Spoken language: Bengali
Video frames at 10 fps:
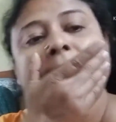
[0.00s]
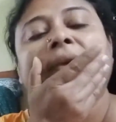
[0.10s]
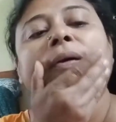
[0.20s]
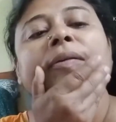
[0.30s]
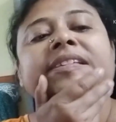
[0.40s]

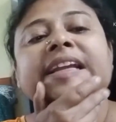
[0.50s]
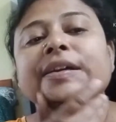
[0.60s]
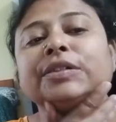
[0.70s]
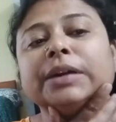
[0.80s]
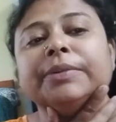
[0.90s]
এবং আমার ছেলে
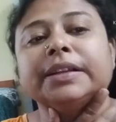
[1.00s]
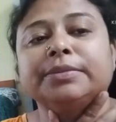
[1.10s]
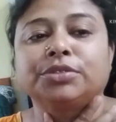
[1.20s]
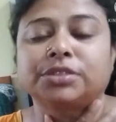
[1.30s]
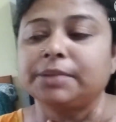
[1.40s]
ওঠা মানে
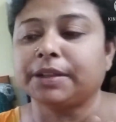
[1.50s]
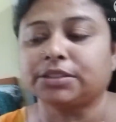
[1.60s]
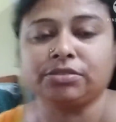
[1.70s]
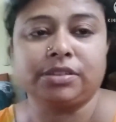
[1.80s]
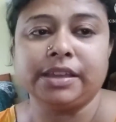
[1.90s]
বুঝতেই
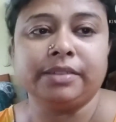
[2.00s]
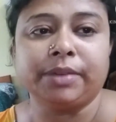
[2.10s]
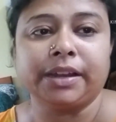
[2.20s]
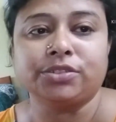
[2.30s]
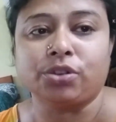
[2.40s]
পারছো কি
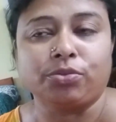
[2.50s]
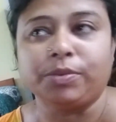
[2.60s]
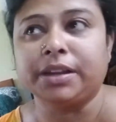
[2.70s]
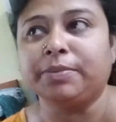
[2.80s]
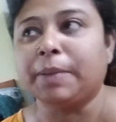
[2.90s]
মানে
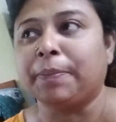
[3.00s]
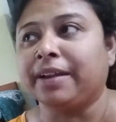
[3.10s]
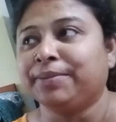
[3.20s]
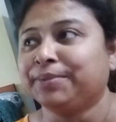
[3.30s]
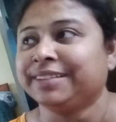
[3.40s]
ঝকমারির ব্যাপার